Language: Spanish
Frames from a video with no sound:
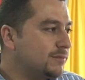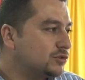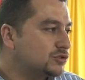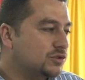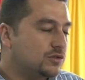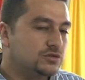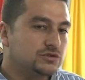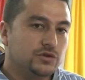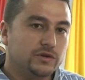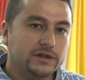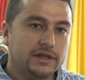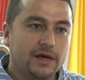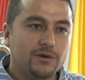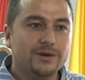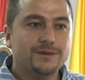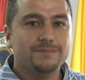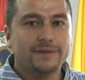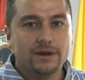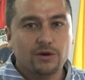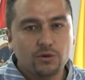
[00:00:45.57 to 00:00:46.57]
Hemos consolidado
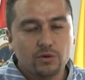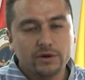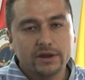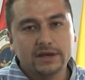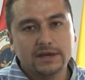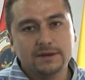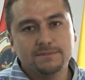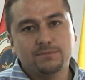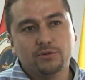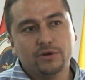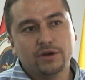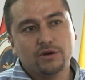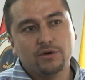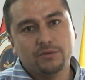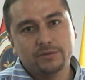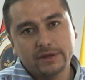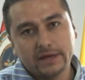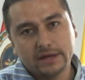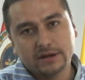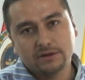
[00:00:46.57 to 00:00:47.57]
el mejor equipo de
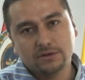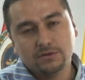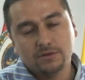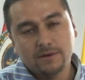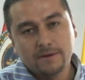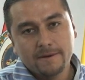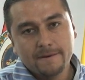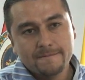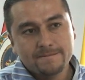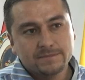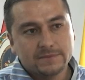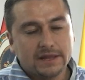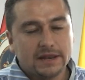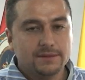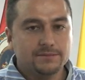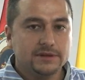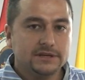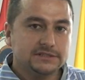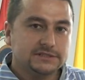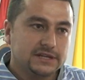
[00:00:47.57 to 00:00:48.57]
gobierno de
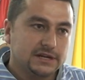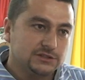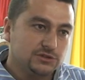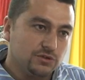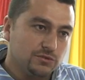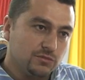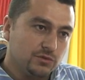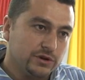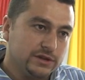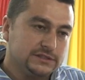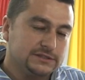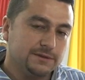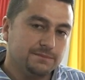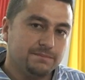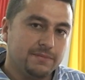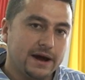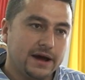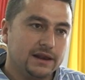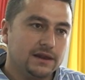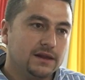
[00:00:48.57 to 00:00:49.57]
la administración
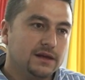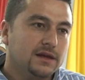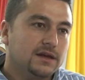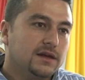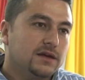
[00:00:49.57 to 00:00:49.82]
municipal,